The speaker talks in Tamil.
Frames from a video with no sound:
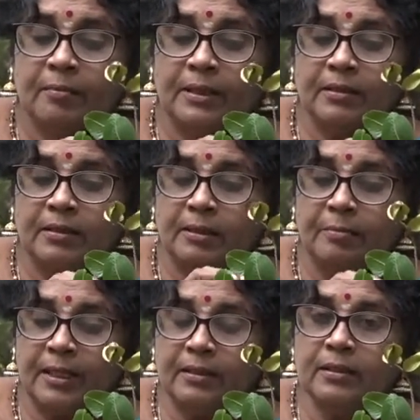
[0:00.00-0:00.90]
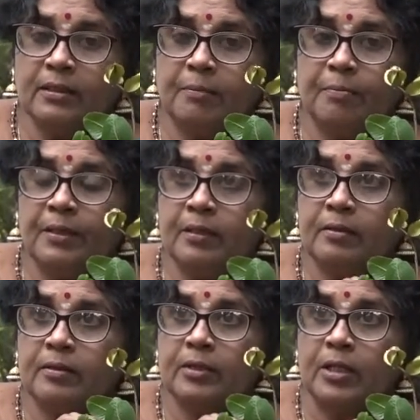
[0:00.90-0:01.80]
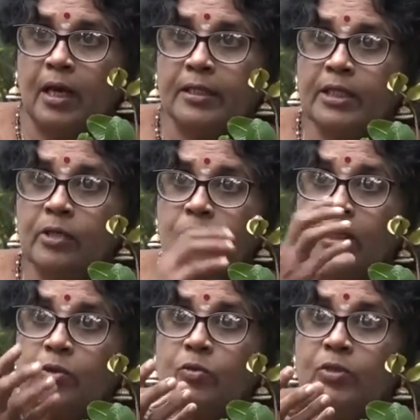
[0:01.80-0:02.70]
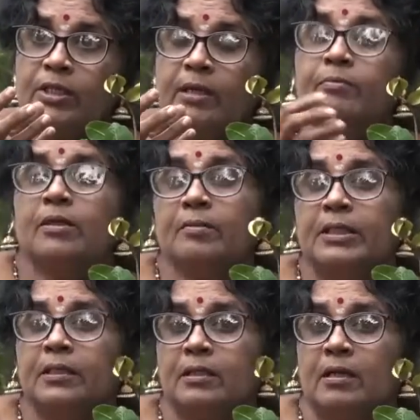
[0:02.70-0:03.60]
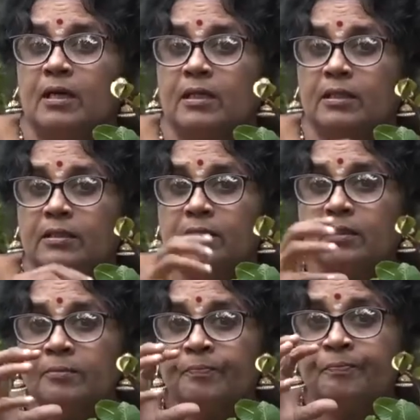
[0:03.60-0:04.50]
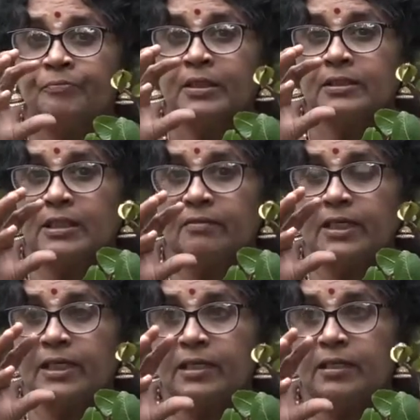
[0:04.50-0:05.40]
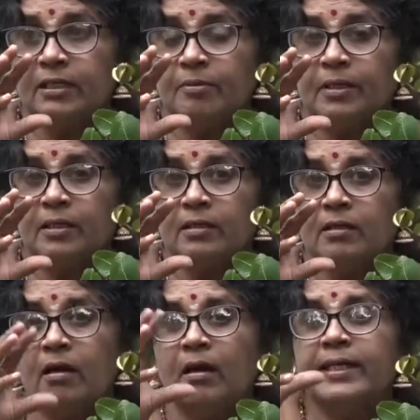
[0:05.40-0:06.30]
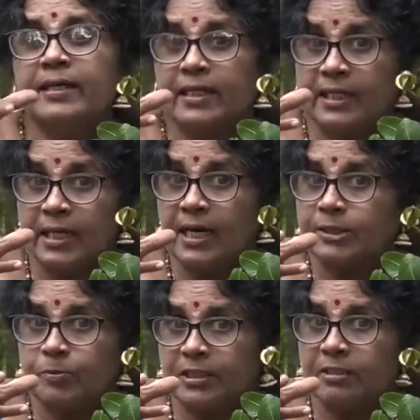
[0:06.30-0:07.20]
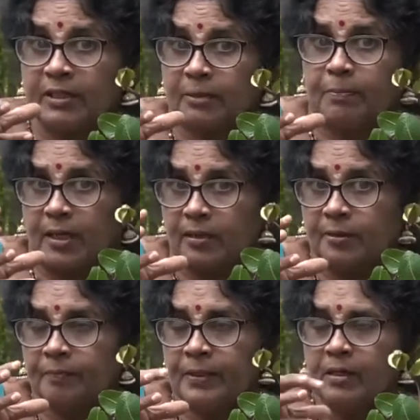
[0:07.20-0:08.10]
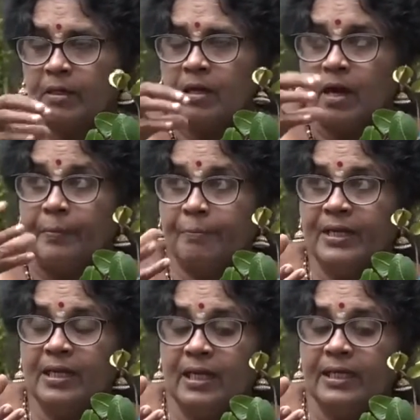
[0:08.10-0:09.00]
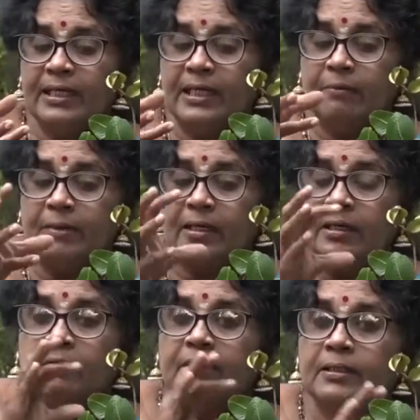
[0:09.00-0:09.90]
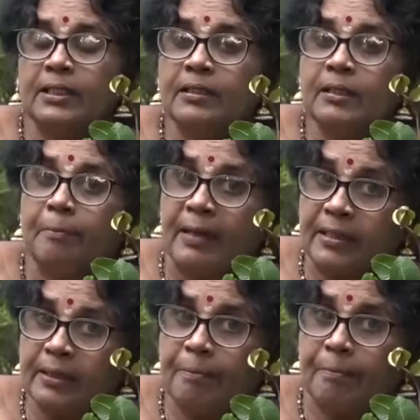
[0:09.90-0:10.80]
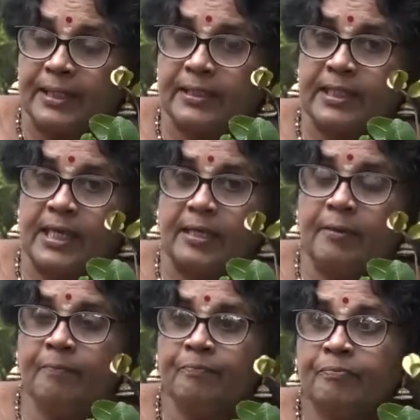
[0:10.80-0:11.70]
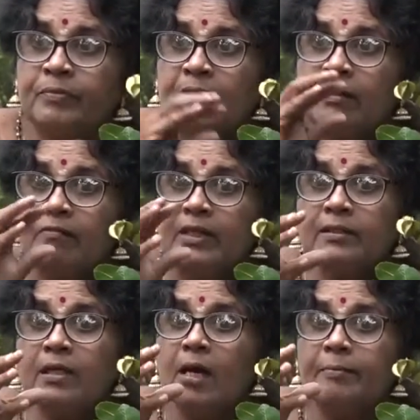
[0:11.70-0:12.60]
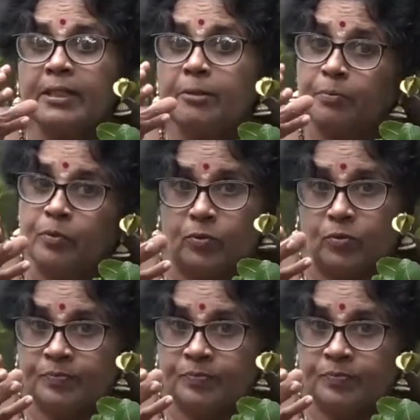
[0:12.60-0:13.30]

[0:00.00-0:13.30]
மற் இந்த மருதுக்கப்போ அந்த அதி உயர் குருதியமுக்கம் இருக்கிற ஆக்களுக்கு சில வேளை இருதயமங்களுக்கு கார்டியக் என்லார்ஜ்மெண்ட் வரப்பாக்கு அப்படியான நிலைமைகளில் வந்து இந்த மருதம் பட்டையையும் வெண்தாமரை பூ